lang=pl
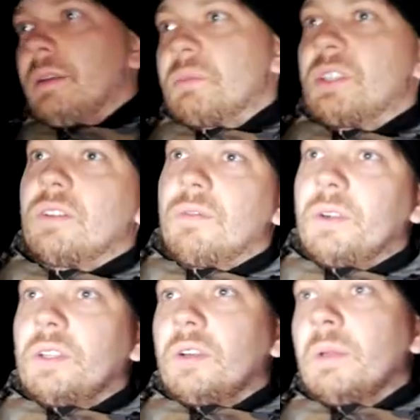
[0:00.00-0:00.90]
przed
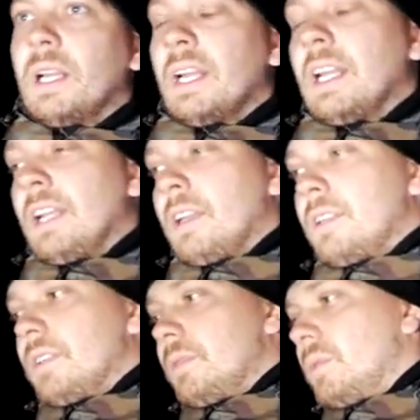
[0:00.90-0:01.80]
wojną
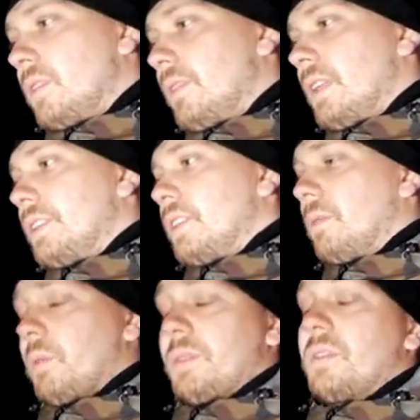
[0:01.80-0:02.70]
E, budowali się
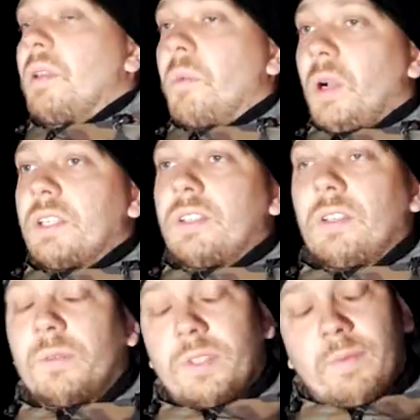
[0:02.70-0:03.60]
po prostu najbogatsi
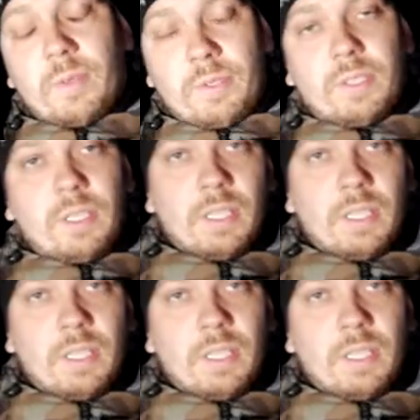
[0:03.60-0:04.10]
ludzie w Łodzi.